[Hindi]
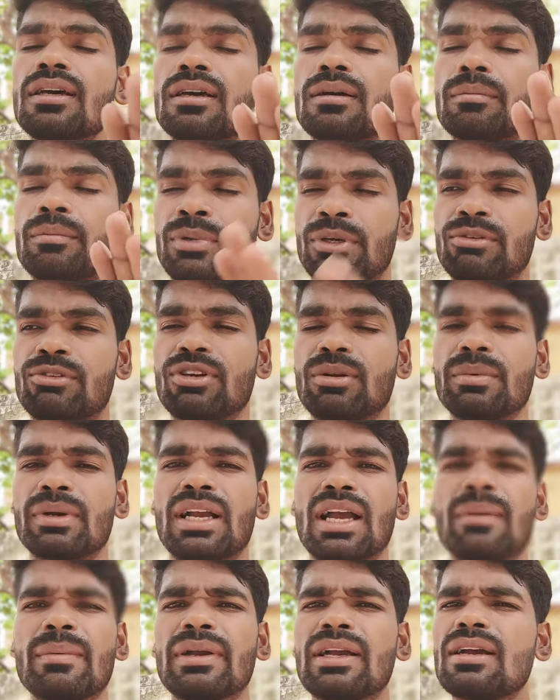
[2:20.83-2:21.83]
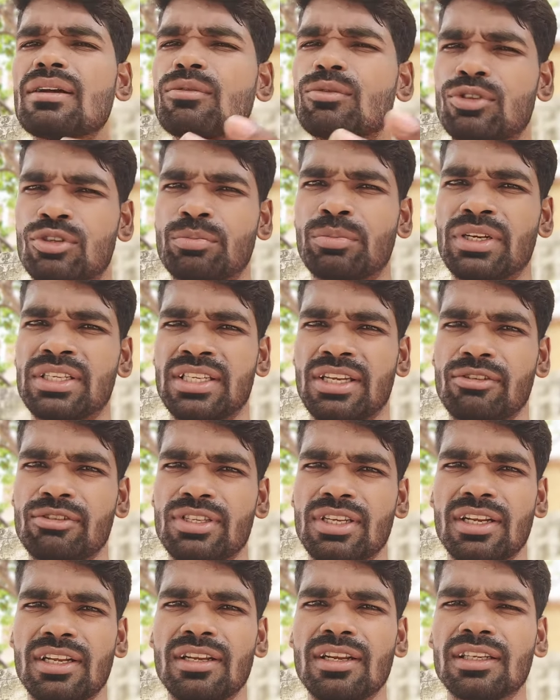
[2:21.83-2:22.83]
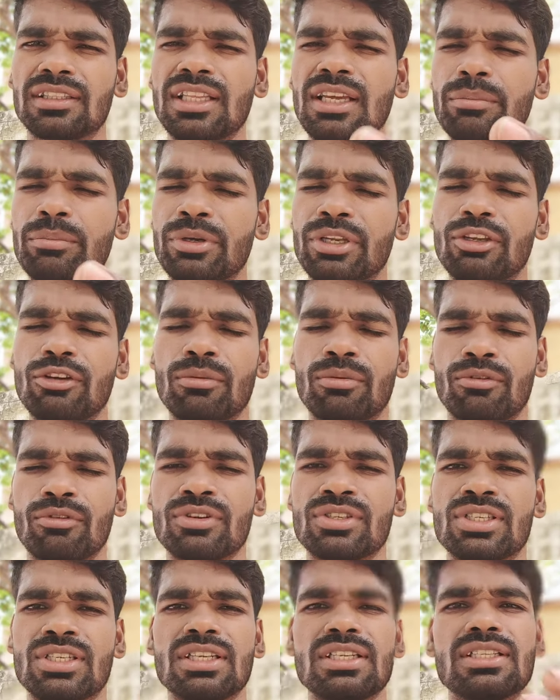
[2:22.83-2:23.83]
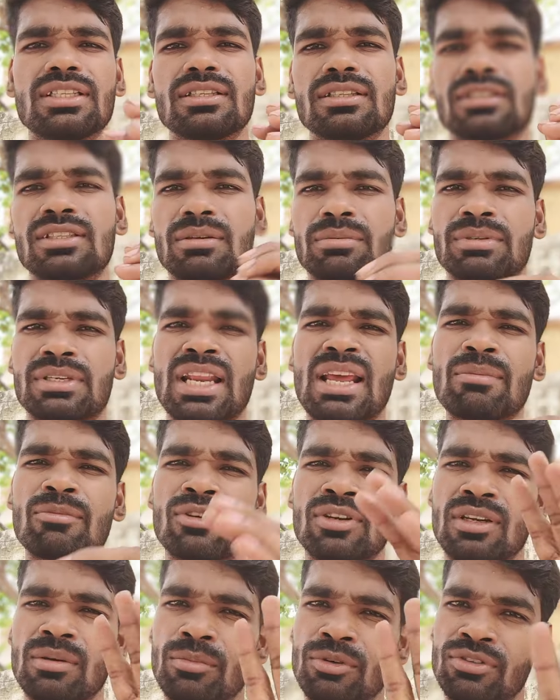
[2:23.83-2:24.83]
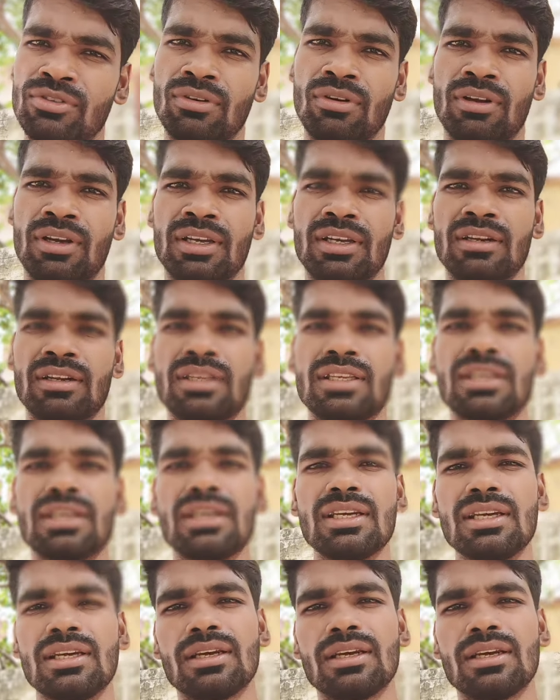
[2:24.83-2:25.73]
फ्यूचर में काम आएगा कुछ पैसा वैसा नहीं लगता है फ्री ऑफ कॉस्ट है सब्सक्राइब करके बस रखे रहिए